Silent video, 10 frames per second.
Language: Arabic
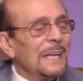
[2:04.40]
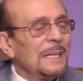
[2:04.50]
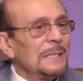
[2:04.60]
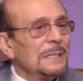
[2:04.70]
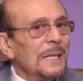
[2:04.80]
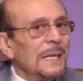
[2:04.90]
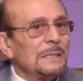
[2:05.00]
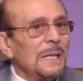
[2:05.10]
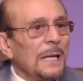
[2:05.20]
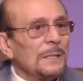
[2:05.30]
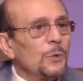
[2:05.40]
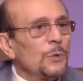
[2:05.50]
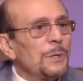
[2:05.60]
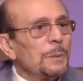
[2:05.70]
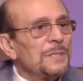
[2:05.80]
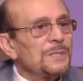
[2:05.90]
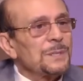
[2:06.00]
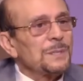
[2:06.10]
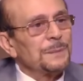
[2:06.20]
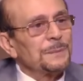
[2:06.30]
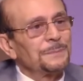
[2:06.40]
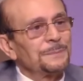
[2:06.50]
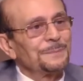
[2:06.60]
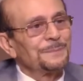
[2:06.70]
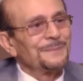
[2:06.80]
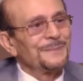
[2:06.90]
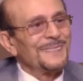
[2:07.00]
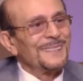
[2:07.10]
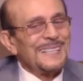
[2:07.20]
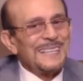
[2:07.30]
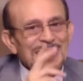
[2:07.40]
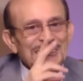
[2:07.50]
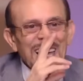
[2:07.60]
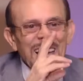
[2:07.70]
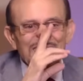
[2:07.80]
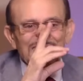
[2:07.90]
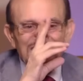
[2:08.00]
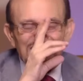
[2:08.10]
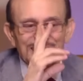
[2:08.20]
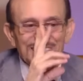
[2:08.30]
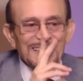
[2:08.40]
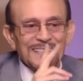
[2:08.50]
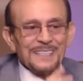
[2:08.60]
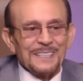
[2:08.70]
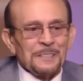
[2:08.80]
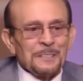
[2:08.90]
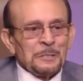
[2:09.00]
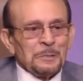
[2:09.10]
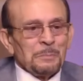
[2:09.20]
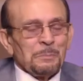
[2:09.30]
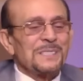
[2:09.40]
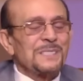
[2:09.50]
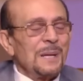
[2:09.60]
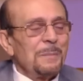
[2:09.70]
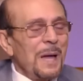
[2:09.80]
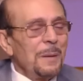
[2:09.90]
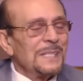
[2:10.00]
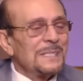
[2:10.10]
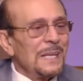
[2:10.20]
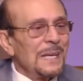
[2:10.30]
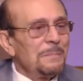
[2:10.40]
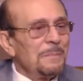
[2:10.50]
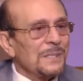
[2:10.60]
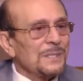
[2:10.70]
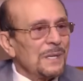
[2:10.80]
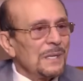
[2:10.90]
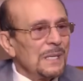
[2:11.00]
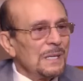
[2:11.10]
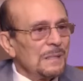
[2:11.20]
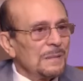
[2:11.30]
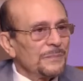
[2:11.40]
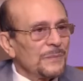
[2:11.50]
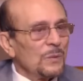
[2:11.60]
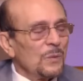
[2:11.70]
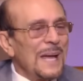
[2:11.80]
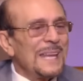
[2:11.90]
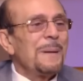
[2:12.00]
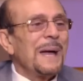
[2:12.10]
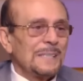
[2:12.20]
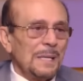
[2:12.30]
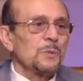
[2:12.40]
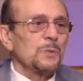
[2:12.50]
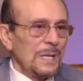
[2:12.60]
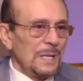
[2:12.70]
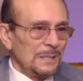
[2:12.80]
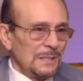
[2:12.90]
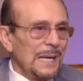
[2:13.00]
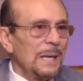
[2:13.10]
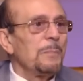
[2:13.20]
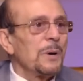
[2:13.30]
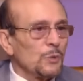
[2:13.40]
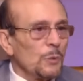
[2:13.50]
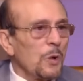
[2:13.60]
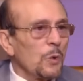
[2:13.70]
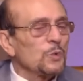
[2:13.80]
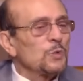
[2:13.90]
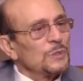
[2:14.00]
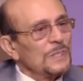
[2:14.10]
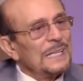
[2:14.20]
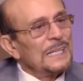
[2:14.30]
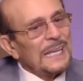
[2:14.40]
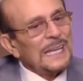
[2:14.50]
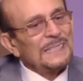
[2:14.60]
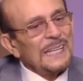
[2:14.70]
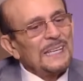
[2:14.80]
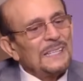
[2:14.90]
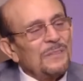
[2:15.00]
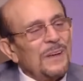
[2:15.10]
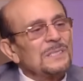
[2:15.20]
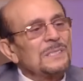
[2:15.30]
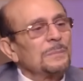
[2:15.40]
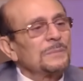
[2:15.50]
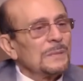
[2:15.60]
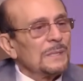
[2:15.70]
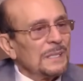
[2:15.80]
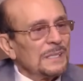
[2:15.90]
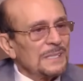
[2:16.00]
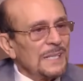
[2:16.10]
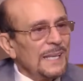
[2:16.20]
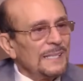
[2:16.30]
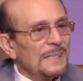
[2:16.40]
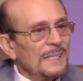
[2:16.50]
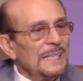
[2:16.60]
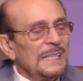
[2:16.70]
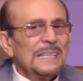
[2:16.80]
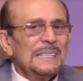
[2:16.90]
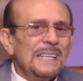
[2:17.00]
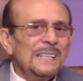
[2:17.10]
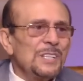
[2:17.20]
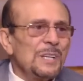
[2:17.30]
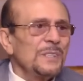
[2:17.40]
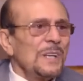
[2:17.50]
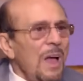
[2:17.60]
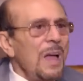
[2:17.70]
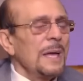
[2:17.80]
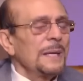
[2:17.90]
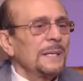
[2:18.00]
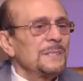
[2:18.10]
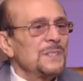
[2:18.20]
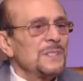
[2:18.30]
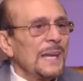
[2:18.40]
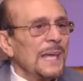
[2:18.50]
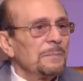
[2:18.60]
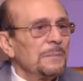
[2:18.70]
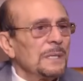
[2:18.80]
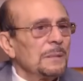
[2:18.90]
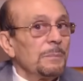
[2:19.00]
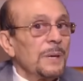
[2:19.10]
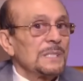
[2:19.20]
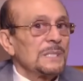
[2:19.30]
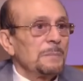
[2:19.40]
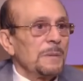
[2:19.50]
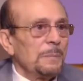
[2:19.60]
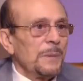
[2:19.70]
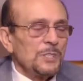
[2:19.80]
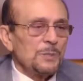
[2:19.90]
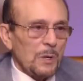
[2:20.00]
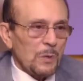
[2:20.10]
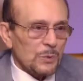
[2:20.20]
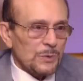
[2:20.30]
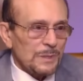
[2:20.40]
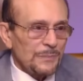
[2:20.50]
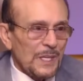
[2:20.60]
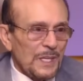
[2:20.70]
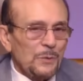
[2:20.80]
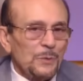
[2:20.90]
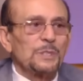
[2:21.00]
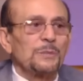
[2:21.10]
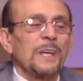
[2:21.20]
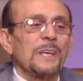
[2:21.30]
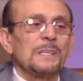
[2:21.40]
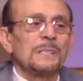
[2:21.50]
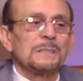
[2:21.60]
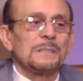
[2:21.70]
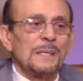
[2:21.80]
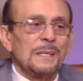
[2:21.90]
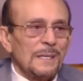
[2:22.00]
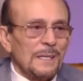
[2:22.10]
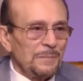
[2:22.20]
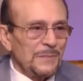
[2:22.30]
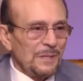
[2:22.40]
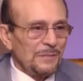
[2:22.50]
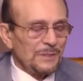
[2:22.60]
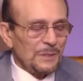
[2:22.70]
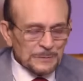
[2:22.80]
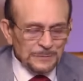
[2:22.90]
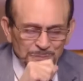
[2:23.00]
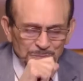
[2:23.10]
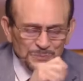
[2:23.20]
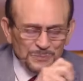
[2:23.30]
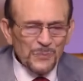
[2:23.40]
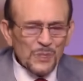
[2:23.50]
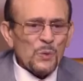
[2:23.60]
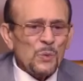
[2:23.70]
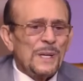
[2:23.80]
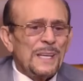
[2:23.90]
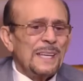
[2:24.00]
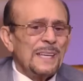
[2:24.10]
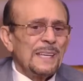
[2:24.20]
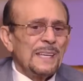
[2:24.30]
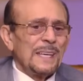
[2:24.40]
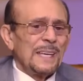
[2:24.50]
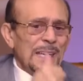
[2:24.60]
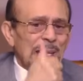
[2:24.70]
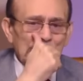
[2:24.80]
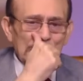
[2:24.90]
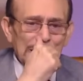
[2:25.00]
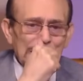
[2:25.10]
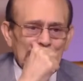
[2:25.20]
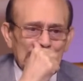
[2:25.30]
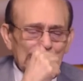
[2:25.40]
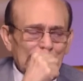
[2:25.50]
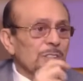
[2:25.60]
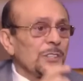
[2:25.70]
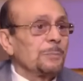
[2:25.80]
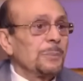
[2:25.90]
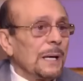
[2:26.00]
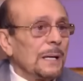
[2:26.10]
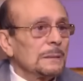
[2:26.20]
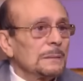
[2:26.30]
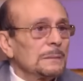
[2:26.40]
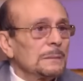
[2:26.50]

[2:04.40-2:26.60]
ده ده انت هتضر مصر يعني مصر لما عملت سلام مع اسرائيل وانا بعتبره سلام برضه منقوص وده اللي كان ضايقنا في عصر عبد آه، السادات ان احنا شايفين اه احنا عايزين سلام بس ما يبقاش منقوص واتفاقيه آه، كامب ديفيد والتطبيع آه،